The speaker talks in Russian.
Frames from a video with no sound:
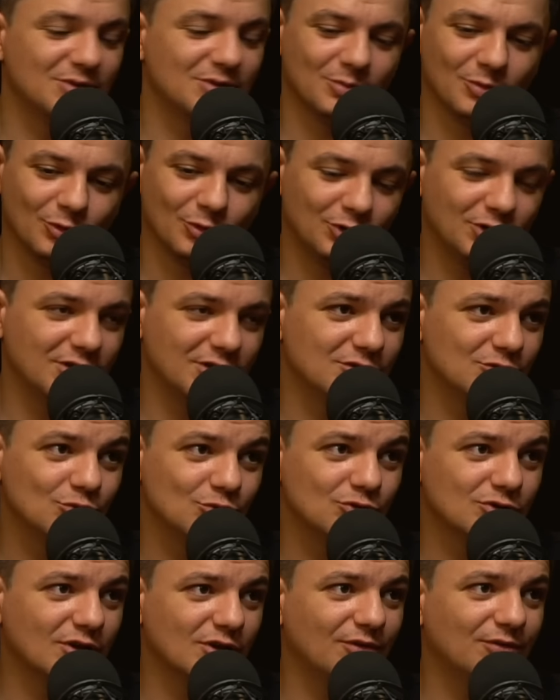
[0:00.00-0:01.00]
Типа вот есть
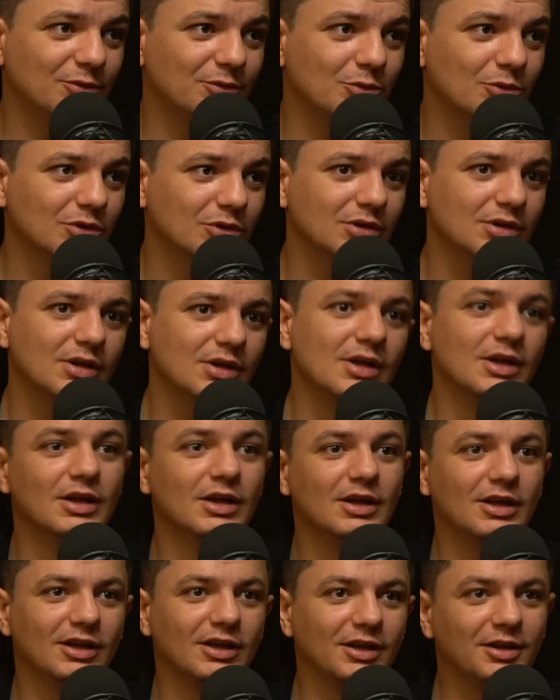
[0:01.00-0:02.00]
устав ООН,
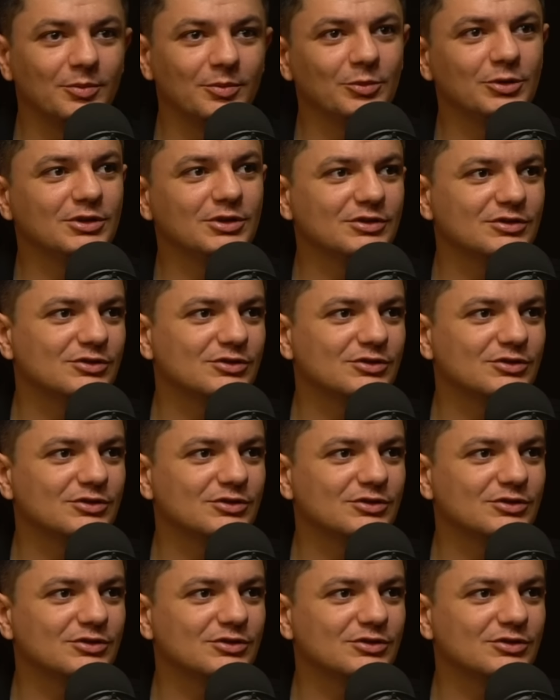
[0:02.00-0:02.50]
и мы